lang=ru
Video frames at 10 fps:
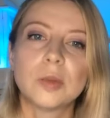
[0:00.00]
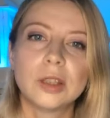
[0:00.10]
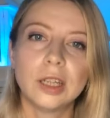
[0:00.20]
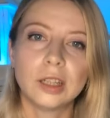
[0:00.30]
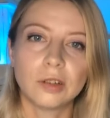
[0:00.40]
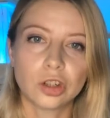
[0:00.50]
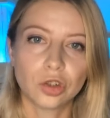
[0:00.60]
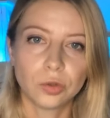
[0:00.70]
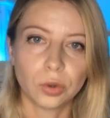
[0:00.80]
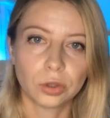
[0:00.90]
посмотреть на ваш
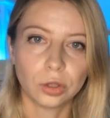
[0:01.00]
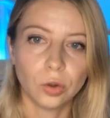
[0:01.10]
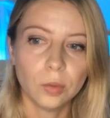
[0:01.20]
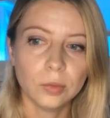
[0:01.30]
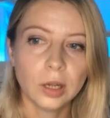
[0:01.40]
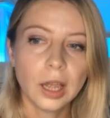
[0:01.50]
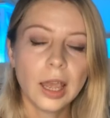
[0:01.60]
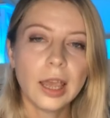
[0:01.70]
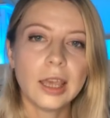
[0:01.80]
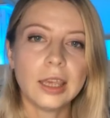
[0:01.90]
четвертый дом
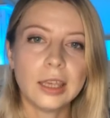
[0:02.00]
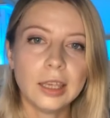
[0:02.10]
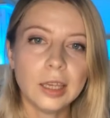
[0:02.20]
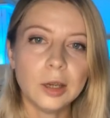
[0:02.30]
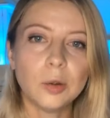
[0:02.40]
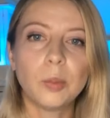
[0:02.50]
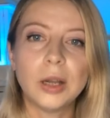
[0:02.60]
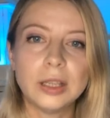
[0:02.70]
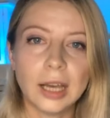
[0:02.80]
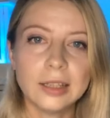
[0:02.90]
и
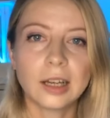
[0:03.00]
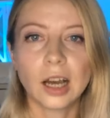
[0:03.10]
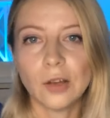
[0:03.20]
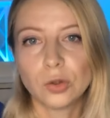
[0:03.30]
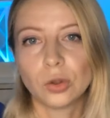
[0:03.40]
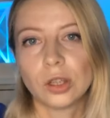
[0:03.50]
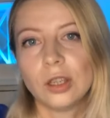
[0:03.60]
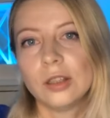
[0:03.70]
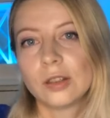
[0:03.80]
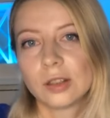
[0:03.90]
понять, какая
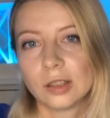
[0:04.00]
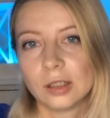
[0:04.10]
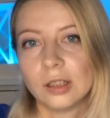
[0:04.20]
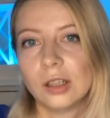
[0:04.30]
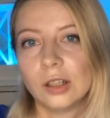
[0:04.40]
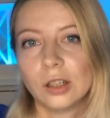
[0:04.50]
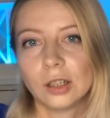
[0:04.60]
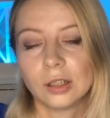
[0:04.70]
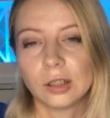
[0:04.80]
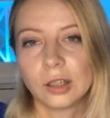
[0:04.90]
все-таки из
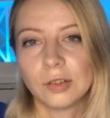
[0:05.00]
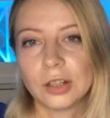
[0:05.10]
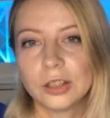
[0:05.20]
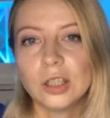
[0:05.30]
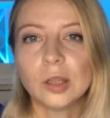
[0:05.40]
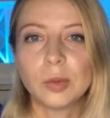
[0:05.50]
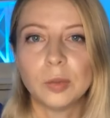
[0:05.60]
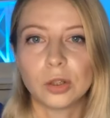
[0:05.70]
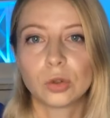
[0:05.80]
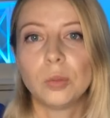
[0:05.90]
э, квартир,
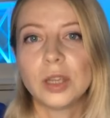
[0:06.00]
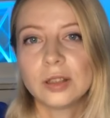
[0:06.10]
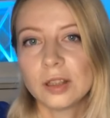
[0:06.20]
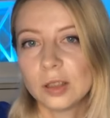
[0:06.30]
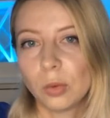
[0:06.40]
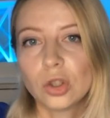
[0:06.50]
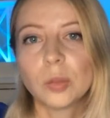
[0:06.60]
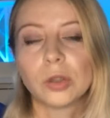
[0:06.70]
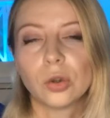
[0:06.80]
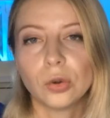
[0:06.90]
например, в той местности
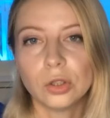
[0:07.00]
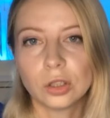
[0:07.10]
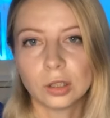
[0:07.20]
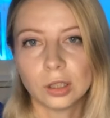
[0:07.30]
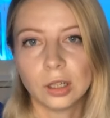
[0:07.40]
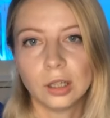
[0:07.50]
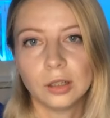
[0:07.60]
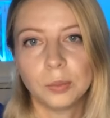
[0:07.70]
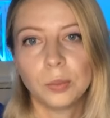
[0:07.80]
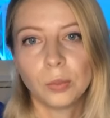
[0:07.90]
больше подходит
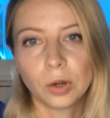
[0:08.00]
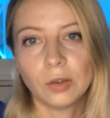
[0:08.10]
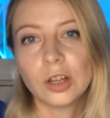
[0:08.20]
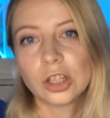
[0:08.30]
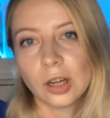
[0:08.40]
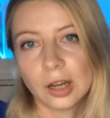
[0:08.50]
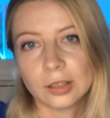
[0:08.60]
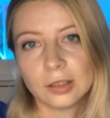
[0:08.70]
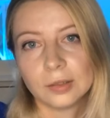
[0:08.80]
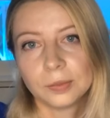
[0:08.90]
э, к вашей
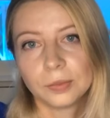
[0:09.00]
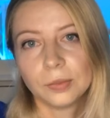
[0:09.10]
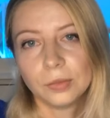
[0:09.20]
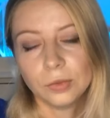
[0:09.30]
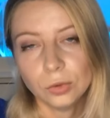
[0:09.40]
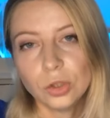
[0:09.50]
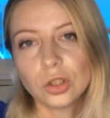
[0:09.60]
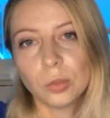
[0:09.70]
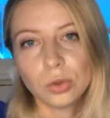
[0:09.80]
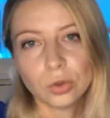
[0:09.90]
карте. Ну,
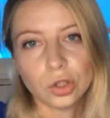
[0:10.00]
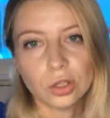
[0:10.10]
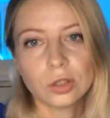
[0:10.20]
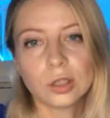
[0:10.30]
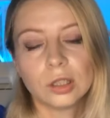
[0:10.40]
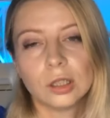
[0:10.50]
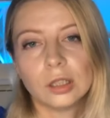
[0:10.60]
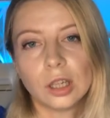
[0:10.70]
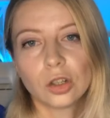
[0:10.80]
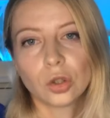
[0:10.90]
не забудьте учесть
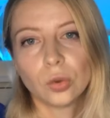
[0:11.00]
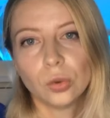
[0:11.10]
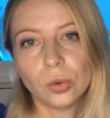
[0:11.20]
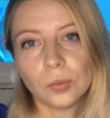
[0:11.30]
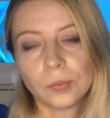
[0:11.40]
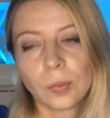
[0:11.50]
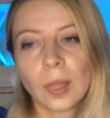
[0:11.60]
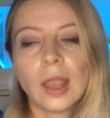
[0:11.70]
э, также Луну.